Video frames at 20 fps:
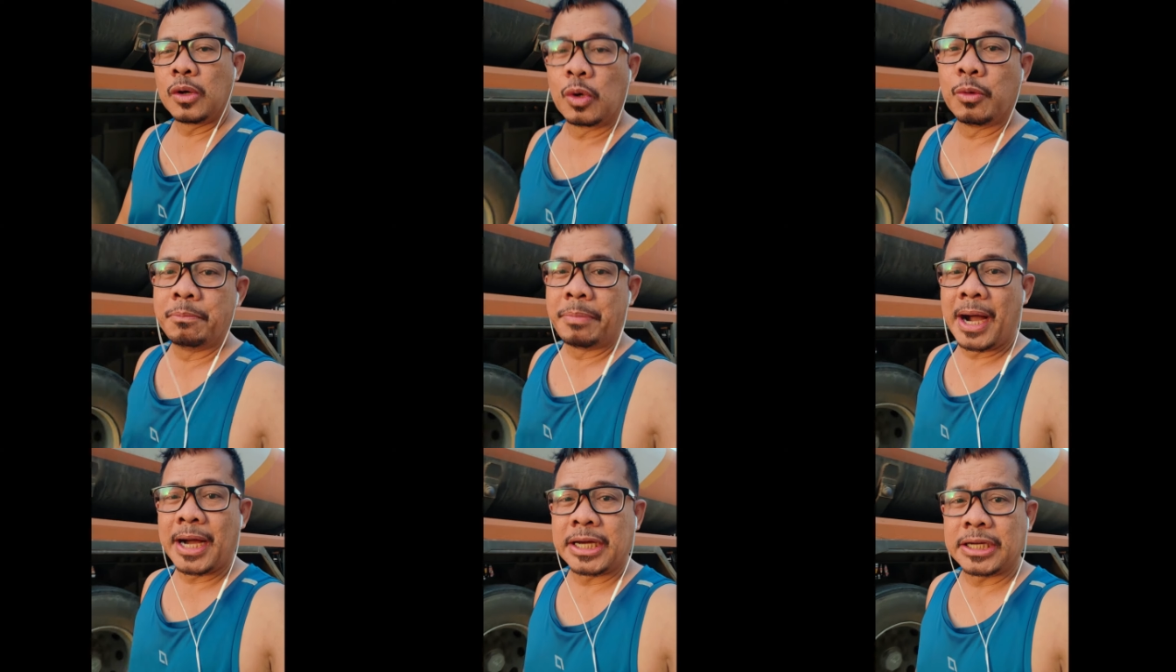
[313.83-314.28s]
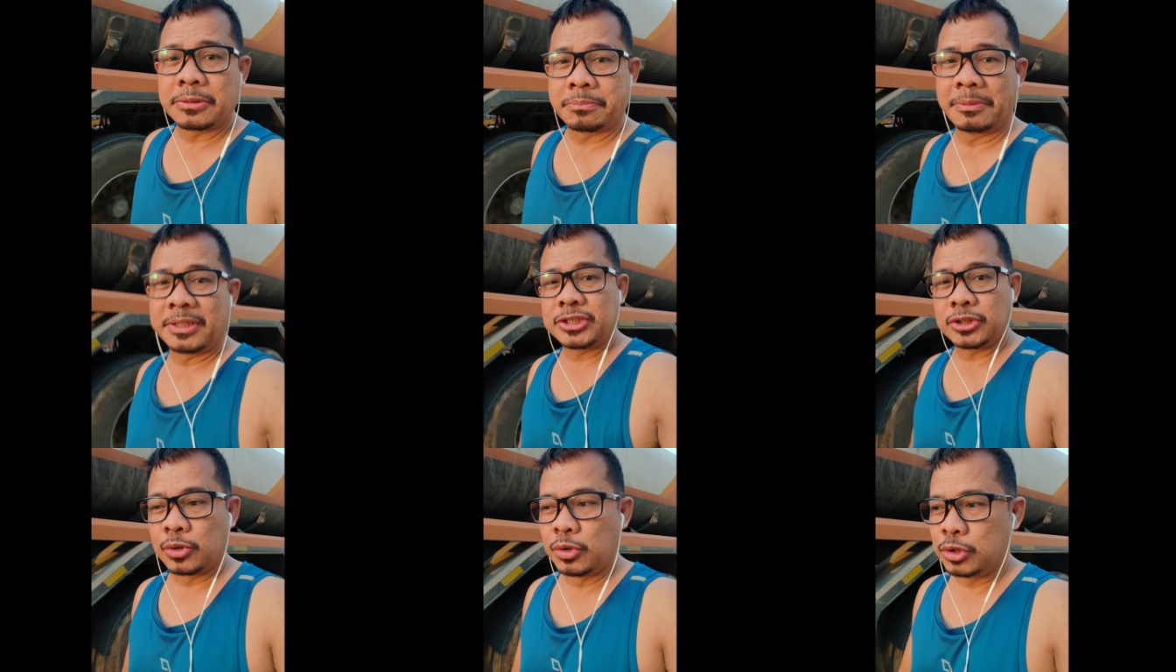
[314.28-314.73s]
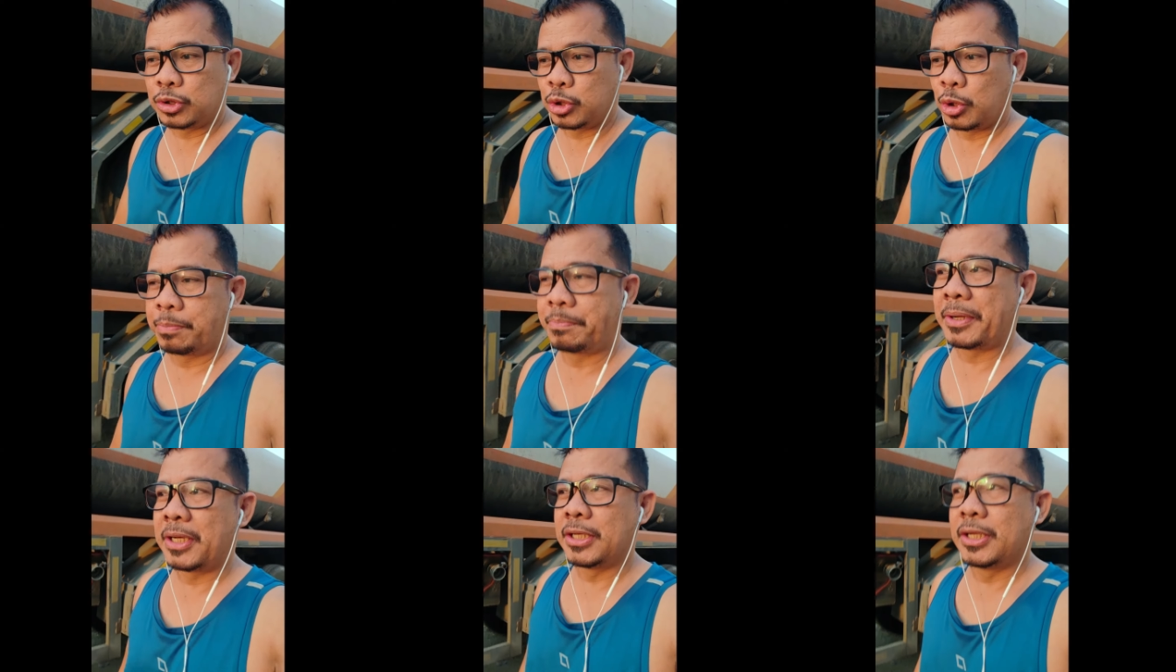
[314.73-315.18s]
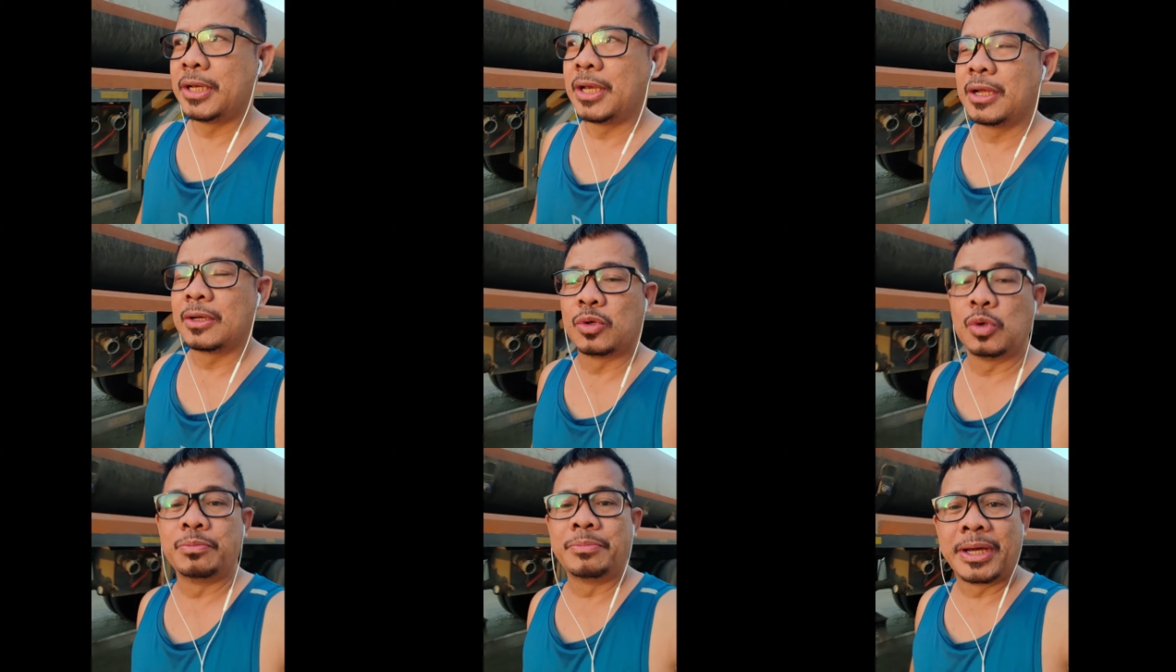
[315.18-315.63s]
kung bakit mas gusto pa
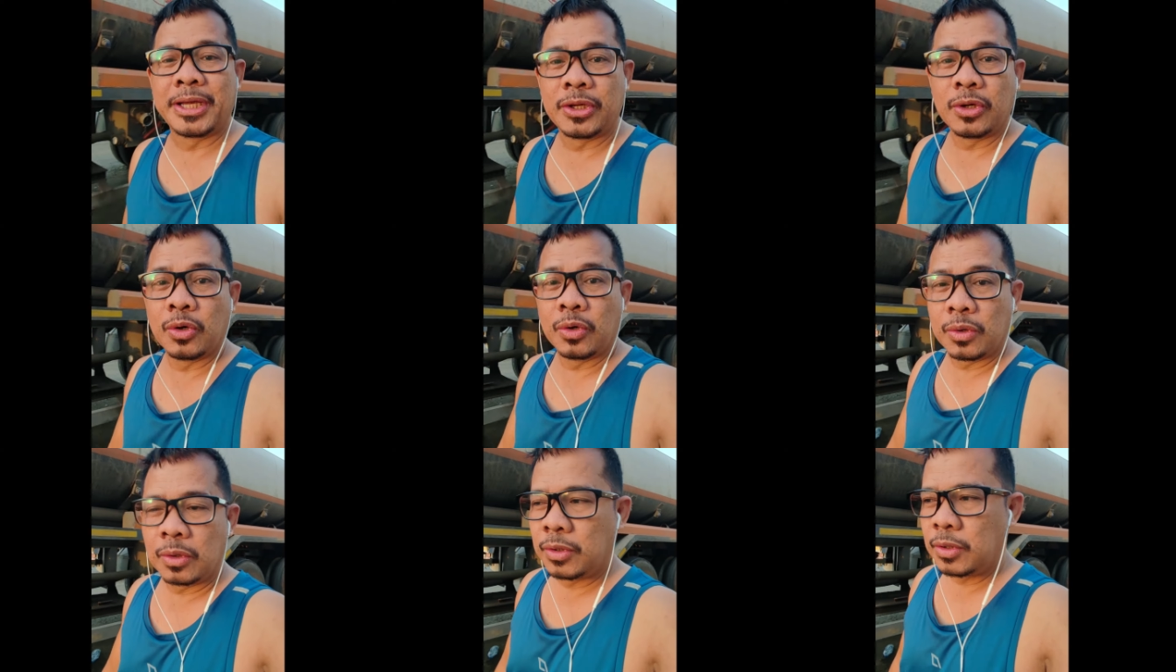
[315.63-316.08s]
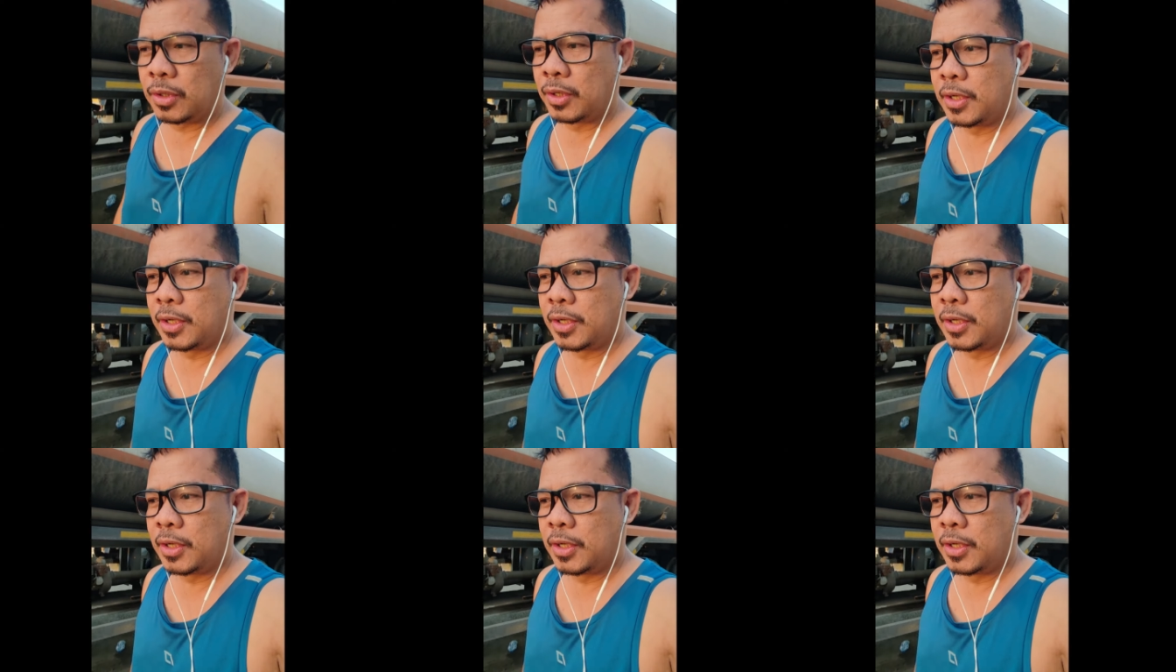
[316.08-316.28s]
nilang lumayo